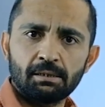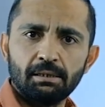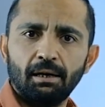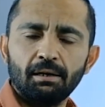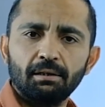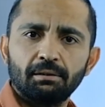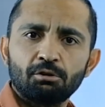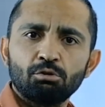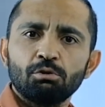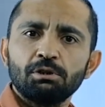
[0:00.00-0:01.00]
ki ya arkadaş
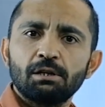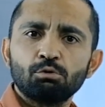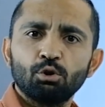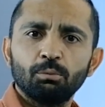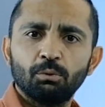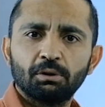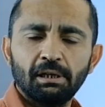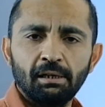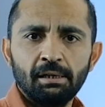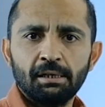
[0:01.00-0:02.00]
sosyal
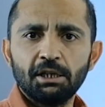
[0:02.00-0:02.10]
sorumlulukta